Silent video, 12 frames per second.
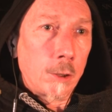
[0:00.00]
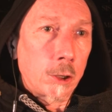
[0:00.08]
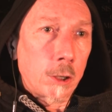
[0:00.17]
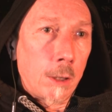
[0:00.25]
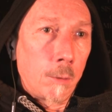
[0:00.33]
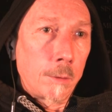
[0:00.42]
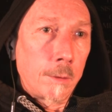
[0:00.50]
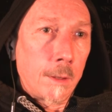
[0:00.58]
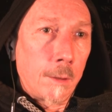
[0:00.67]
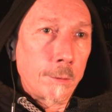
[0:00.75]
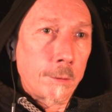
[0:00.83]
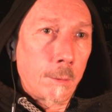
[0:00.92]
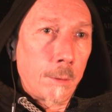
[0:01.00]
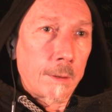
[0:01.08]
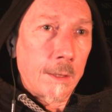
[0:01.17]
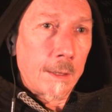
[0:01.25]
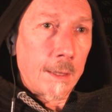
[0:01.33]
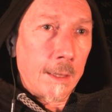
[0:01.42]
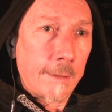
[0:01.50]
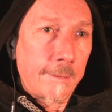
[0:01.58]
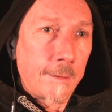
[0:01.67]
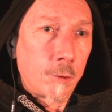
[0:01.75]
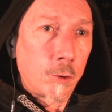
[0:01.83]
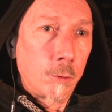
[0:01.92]
schauen. Ausdauertrank,
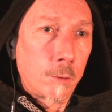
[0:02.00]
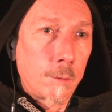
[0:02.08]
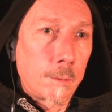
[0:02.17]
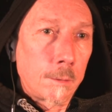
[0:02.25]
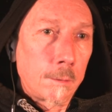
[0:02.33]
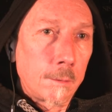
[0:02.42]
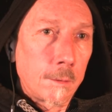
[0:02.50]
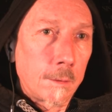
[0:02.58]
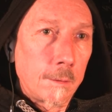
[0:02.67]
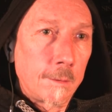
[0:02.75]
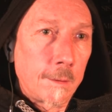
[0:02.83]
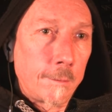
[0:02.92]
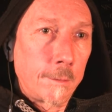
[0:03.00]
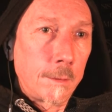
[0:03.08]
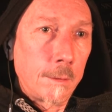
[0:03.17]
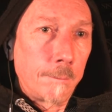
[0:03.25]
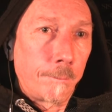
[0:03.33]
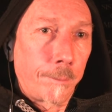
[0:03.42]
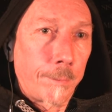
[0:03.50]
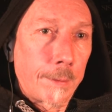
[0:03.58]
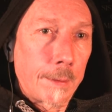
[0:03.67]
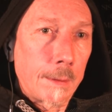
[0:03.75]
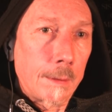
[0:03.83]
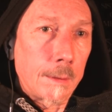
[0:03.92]
18 Stück. Das ist ja viel.
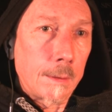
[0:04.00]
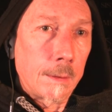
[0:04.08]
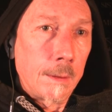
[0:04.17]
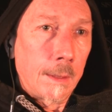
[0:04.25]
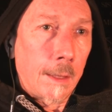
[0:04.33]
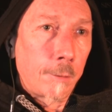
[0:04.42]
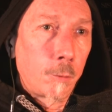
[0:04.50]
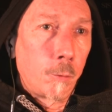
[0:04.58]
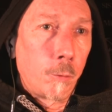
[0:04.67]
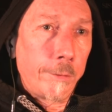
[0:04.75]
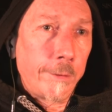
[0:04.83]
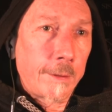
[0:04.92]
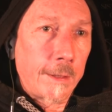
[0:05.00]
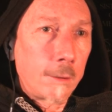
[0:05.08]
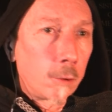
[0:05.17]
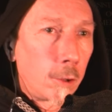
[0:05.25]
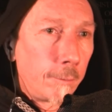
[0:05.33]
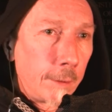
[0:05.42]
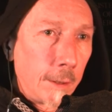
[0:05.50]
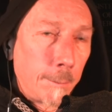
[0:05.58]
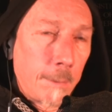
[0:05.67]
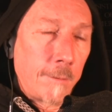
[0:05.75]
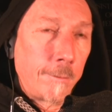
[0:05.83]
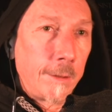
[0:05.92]
Also große Tränke können wir nicht
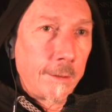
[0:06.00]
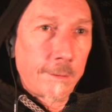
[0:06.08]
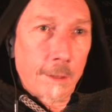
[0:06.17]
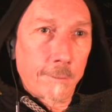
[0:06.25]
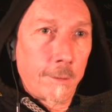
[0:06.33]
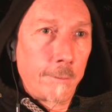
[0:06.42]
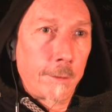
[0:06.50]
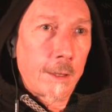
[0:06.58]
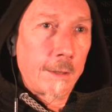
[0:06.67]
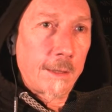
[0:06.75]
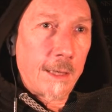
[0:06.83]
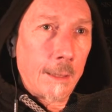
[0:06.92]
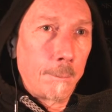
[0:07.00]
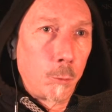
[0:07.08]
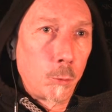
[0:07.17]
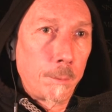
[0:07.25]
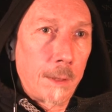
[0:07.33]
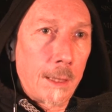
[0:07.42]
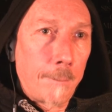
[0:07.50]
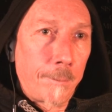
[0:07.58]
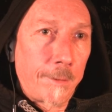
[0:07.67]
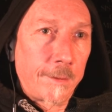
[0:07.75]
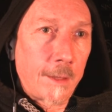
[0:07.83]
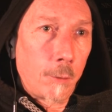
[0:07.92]
machen, wie gesagt, weil wir kein Drachenblut mehr haben.
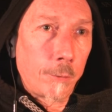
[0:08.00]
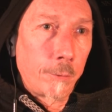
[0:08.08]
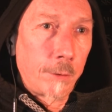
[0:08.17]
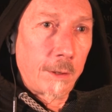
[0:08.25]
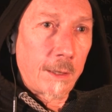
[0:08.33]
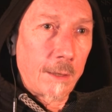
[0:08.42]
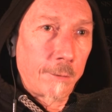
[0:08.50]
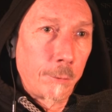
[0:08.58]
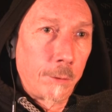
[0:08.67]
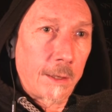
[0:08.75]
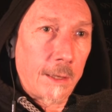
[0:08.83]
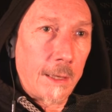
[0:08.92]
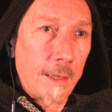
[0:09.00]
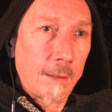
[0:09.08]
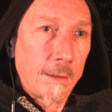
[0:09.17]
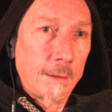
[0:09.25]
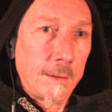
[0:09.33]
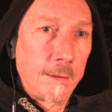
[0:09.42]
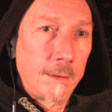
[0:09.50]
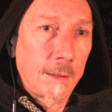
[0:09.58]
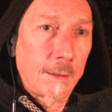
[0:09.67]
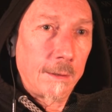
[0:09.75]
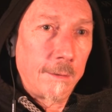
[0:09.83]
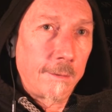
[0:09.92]
Das ist ja auch so eine, so eine rare
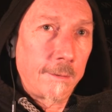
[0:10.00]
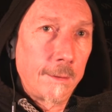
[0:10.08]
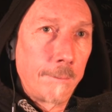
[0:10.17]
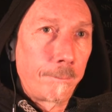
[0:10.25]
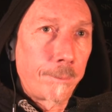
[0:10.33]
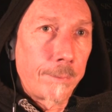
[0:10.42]
Ingredienz hier.